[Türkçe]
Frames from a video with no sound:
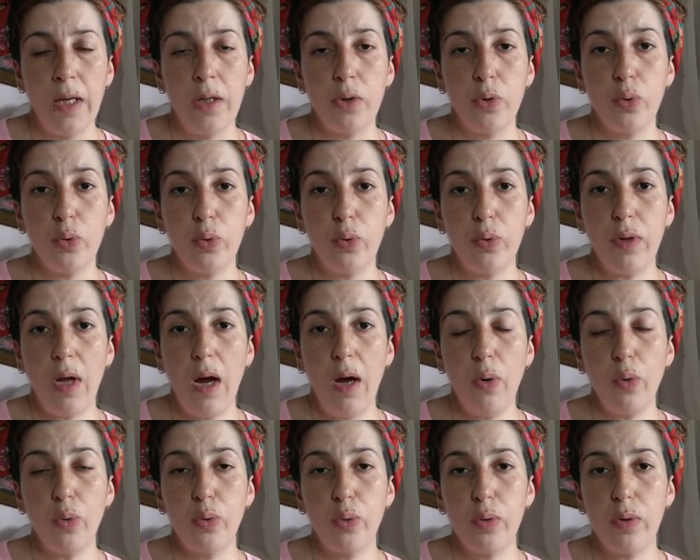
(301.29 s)
Çünkü
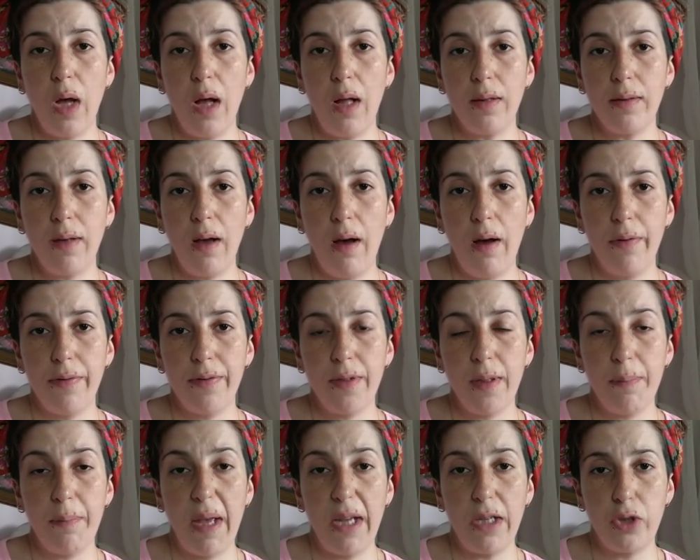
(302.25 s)
daha 36
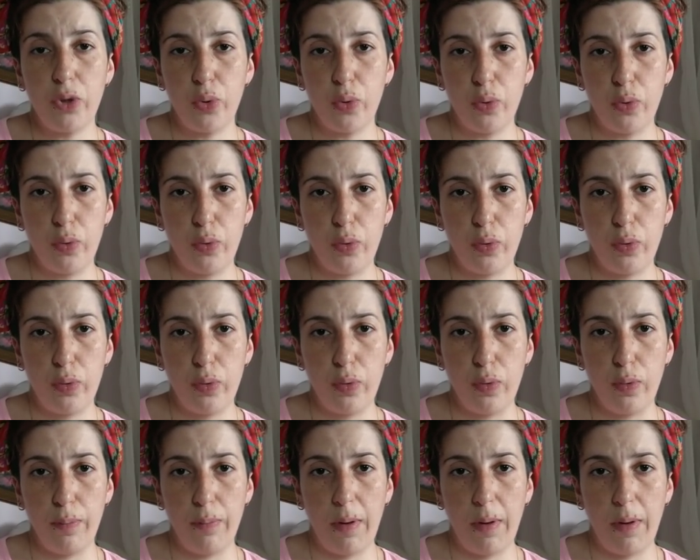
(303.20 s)
hafta 5 günlüktü